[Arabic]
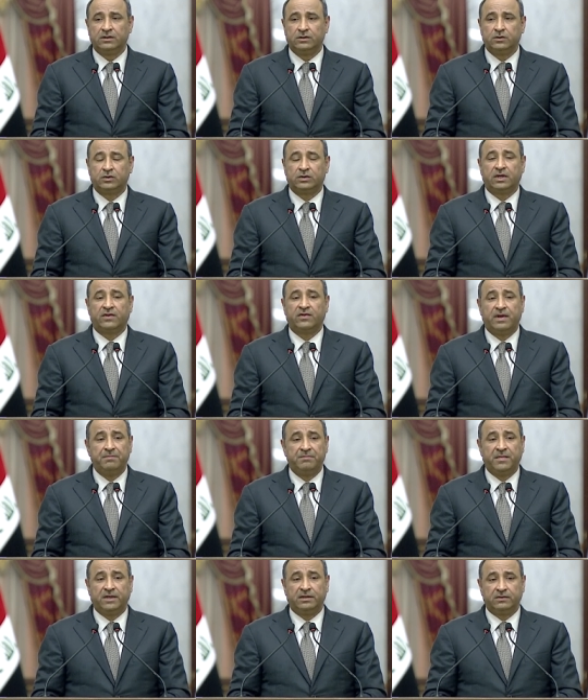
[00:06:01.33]

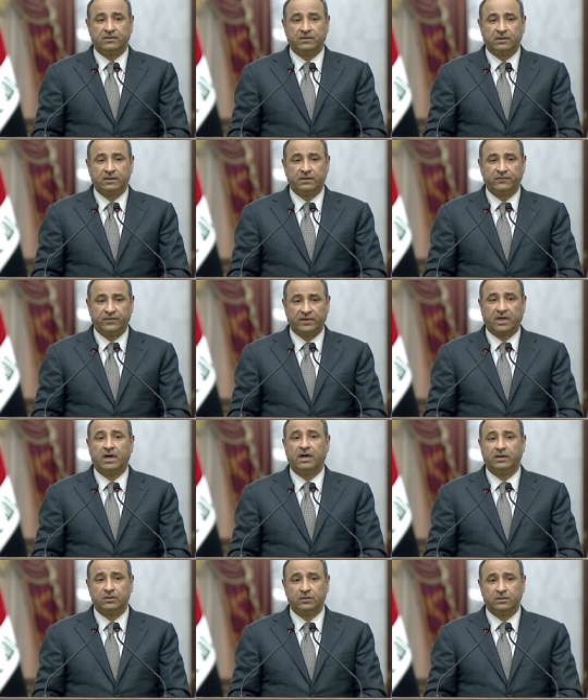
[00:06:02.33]
يتضمن في
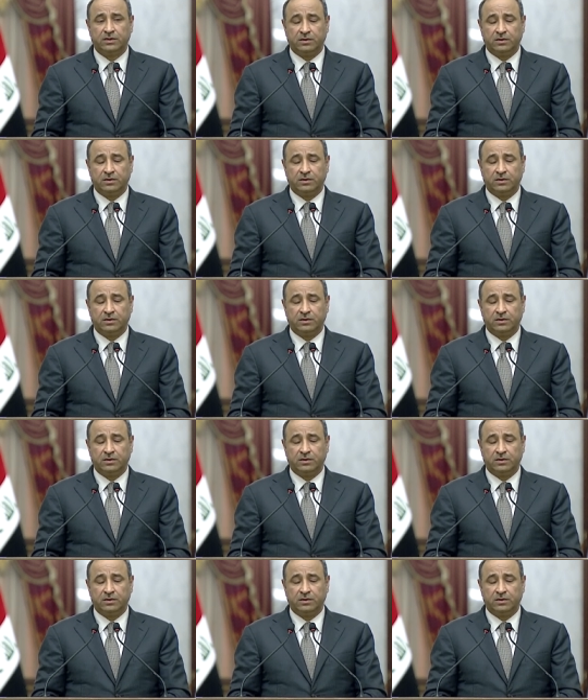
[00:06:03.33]
قانون